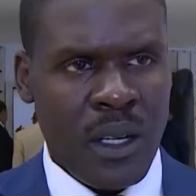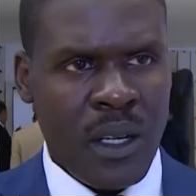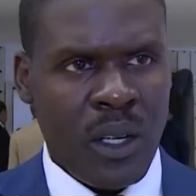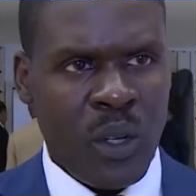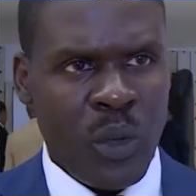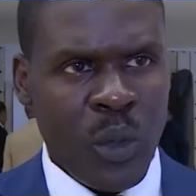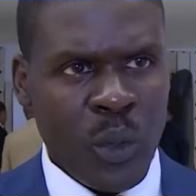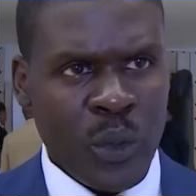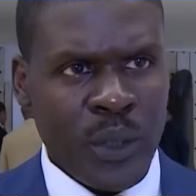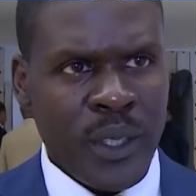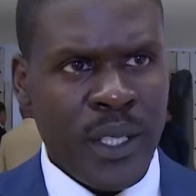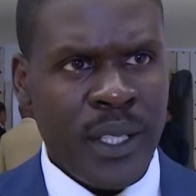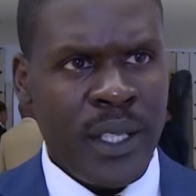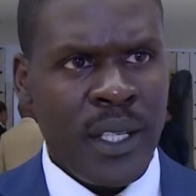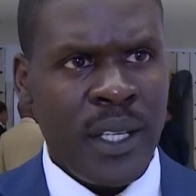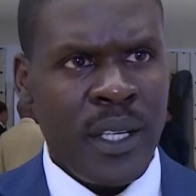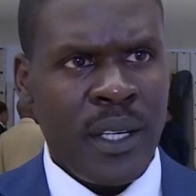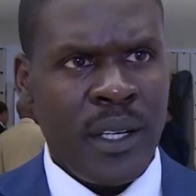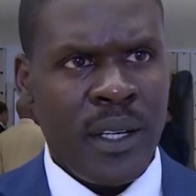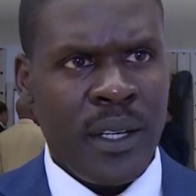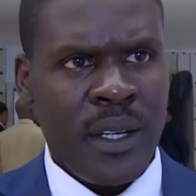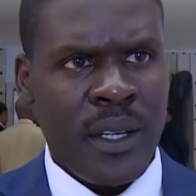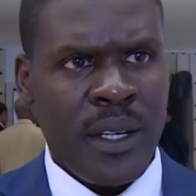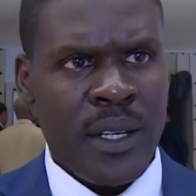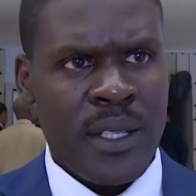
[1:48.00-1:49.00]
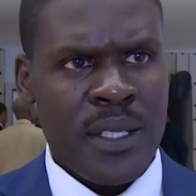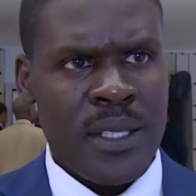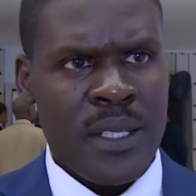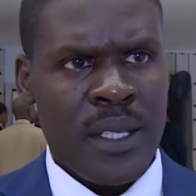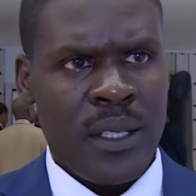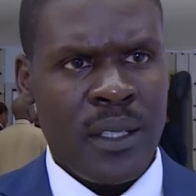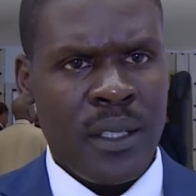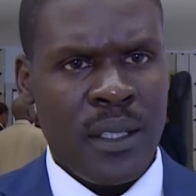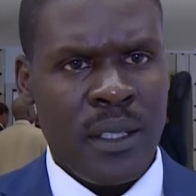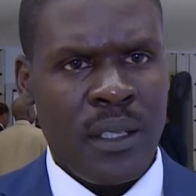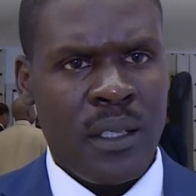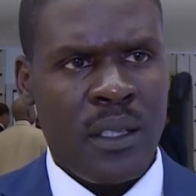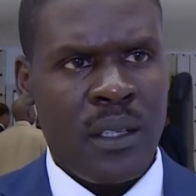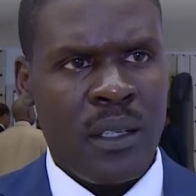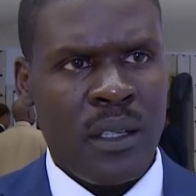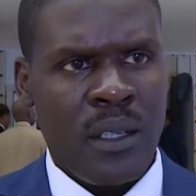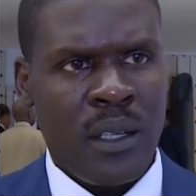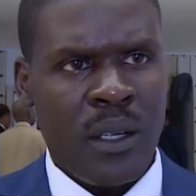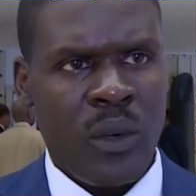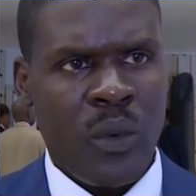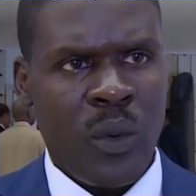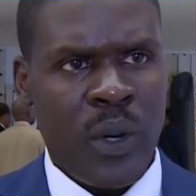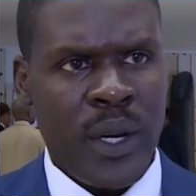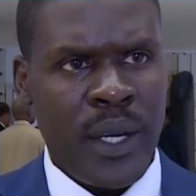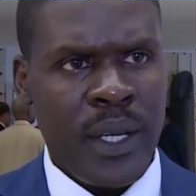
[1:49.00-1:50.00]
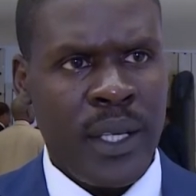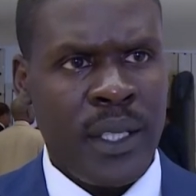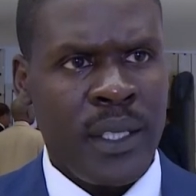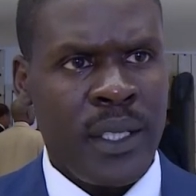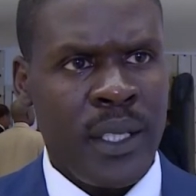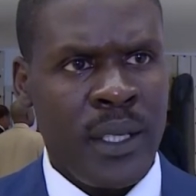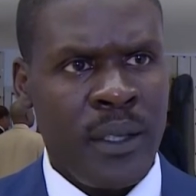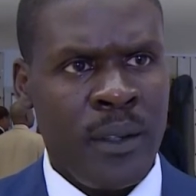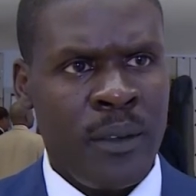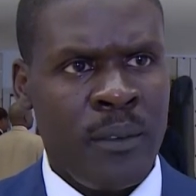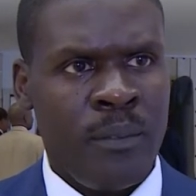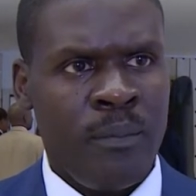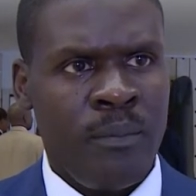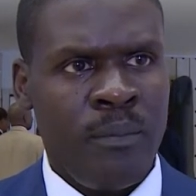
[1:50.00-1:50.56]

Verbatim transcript: الخطة هي أصلا آه، واحدة